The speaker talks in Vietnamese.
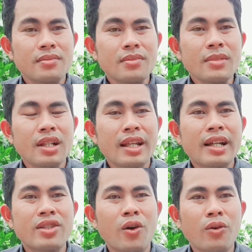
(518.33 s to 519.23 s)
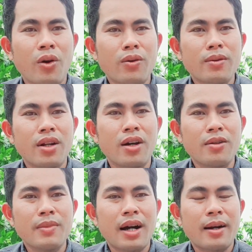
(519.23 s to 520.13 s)
Với cái số lượng
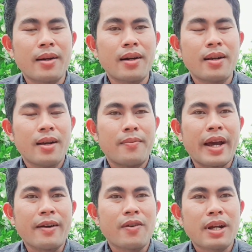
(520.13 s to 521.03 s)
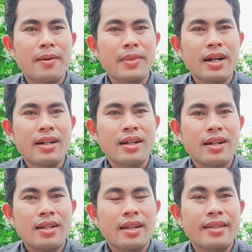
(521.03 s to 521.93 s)
lượng mà mẹ Phong ngâm á
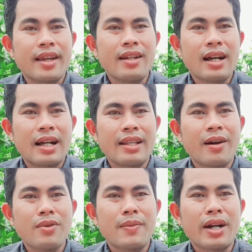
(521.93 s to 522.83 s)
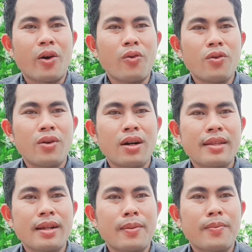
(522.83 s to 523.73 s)
thì chỉ là giống như mà đủ
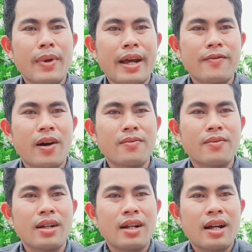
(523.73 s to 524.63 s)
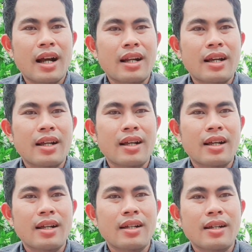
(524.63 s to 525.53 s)
mẹ Phong hoặc
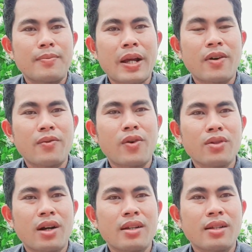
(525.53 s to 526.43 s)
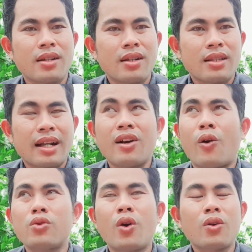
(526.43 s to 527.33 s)
là mẹ Phong uống thôi. Là cái
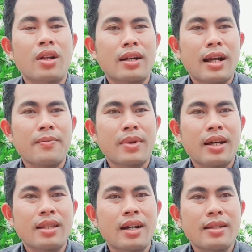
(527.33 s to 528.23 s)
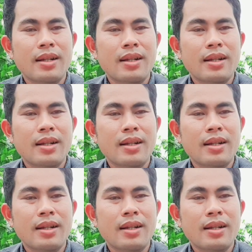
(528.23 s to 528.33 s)
hũ thuốc là ngâm là tới